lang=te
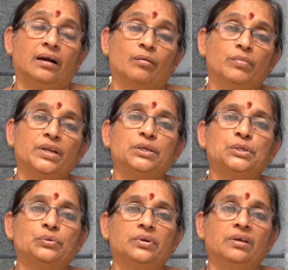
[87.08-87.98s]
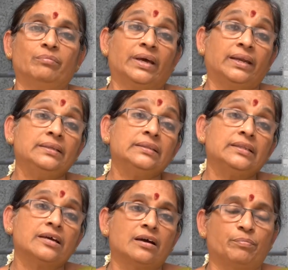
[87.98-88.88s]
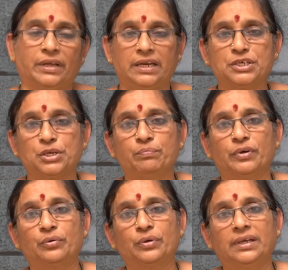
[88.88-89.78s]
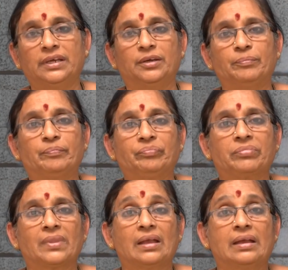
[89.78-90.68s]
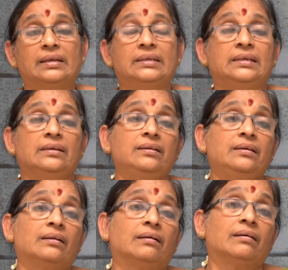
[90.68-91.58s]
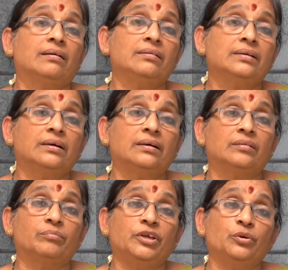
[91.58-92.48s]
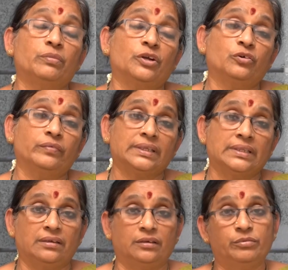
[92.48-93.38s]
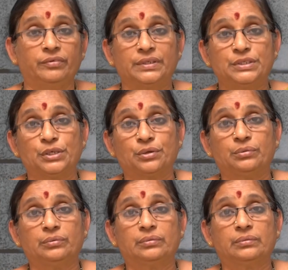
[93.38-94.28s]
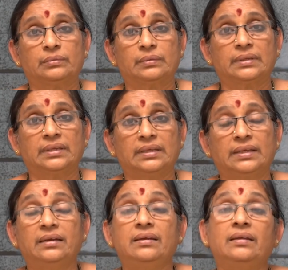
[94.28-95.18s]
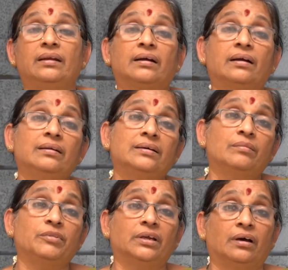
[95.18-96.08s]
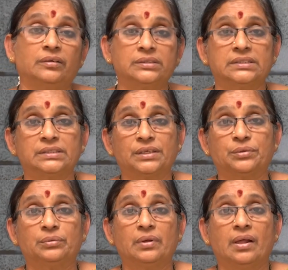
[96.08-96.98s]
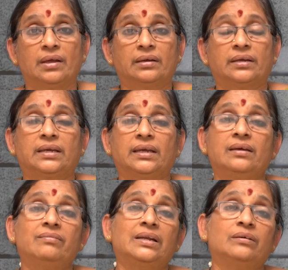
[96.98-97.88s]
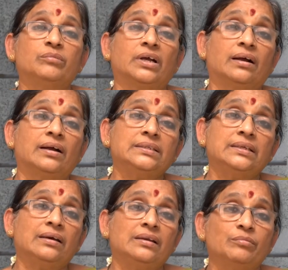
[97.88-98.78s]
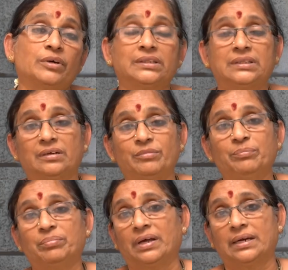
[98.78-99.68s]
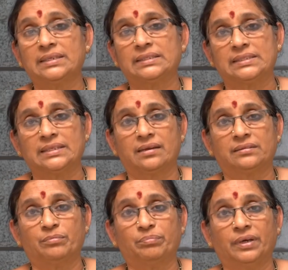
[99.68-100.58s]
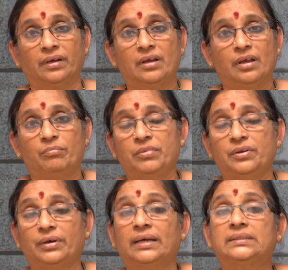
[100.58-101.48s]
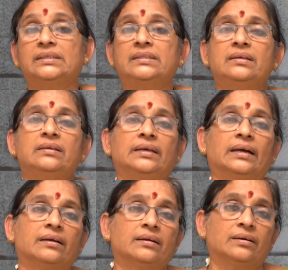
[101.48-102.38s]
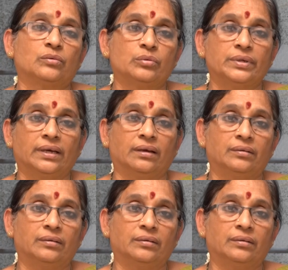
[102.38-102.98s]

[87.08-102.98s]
అంబరీషుణ్ణి మరింతగా పరీక్షింపగోరి ఎన్ని రకాలుగా మీరు మనోవ్యధను అనుభవించారు ఎన్ని రకాలుగా మీరు ఆలోచించారు కేవలం గంగాజలాన్ని మాత్రమే పారణ చేశారు తప్ప మీరు అతిథిని ఎక్కడా కూడా